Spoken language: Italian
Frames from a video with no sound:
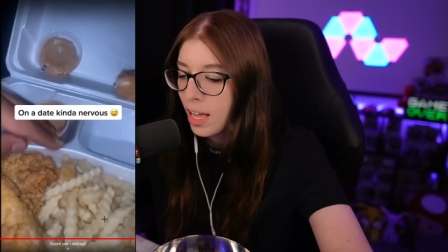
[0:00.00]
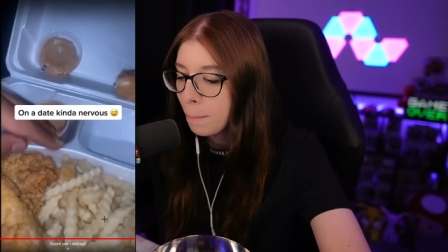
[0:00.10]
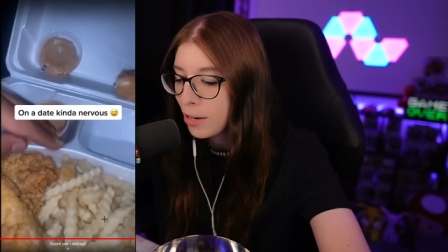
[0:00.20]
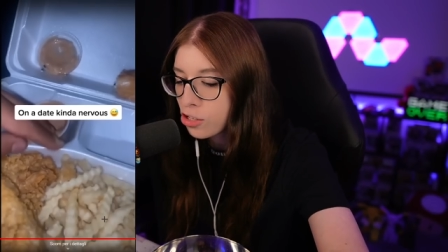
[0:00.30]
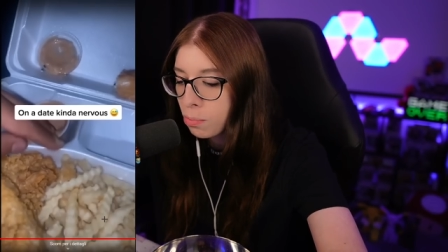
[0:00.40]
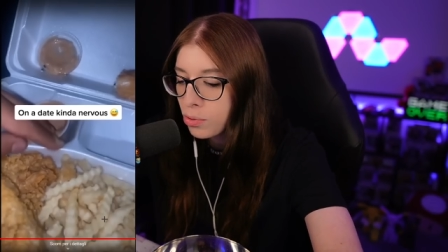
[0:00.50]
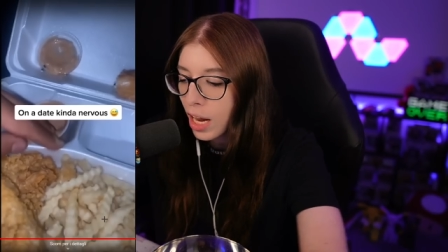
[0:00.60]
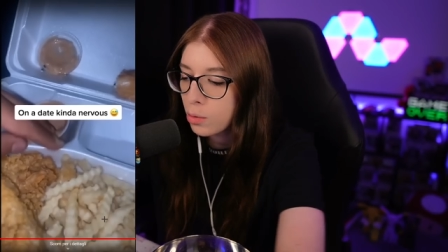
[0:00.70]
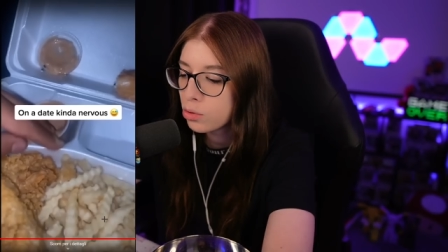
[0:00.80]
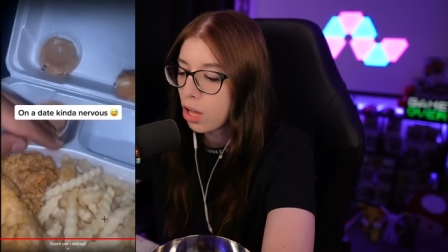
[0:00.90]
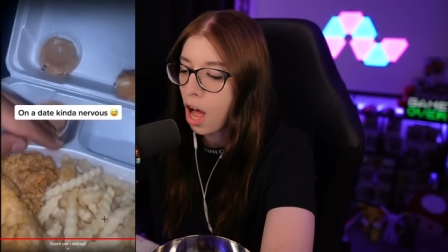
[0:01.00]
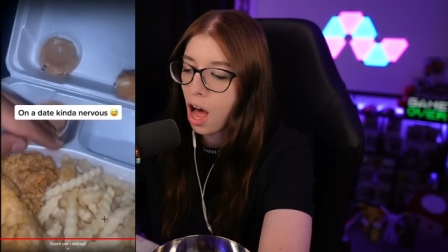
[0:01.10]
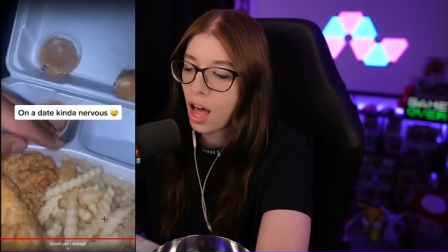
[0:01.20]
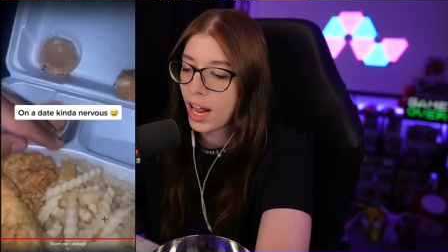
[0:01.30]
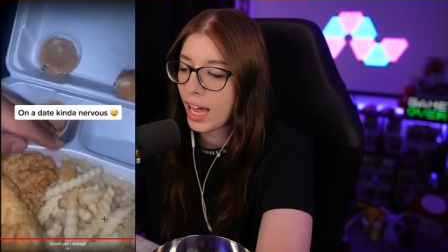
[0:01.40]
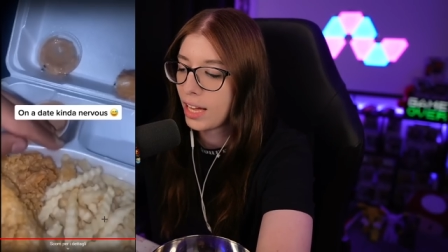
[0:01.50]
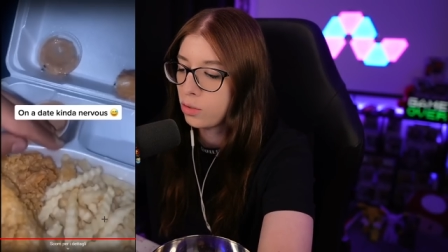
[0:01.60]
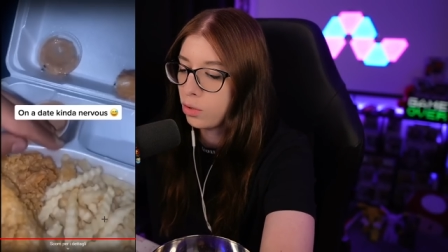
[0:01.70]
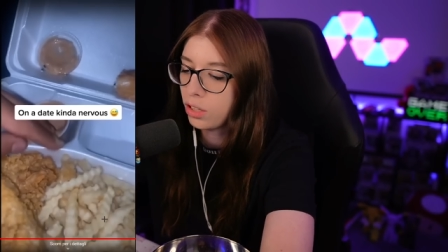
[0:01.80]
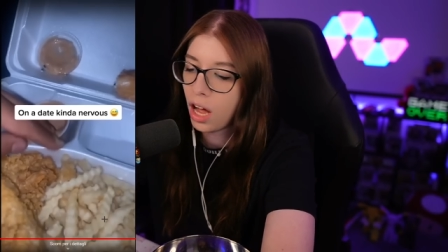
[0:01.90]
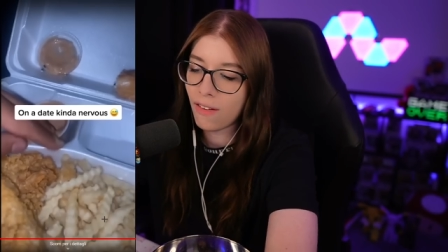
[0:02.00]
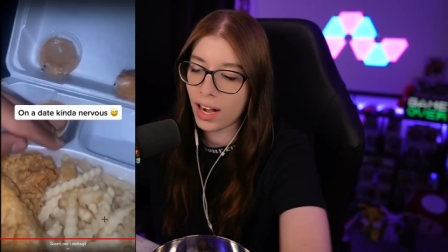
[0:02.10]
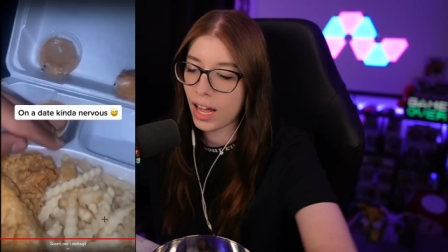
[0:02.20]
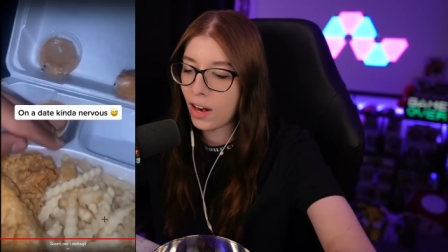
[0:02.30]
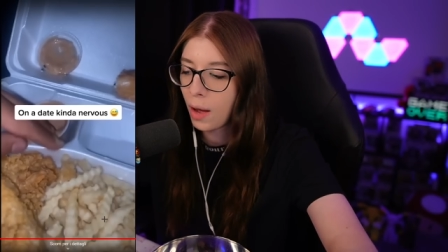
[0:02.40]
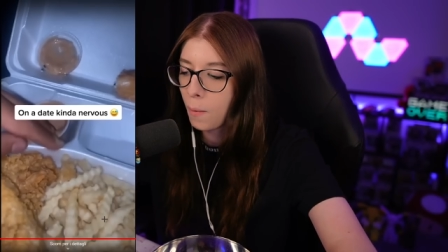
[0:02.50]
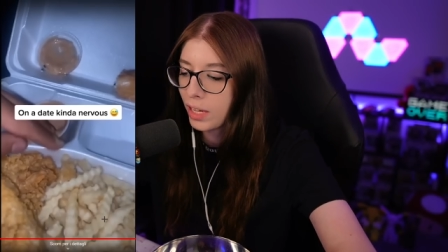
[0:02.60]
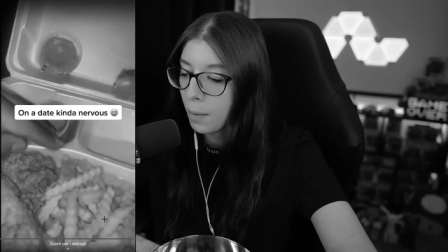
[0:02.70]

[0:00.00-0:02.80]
Ma c'ho pure tutto. No, raga. Tu... No, raga. L'acqua. Da...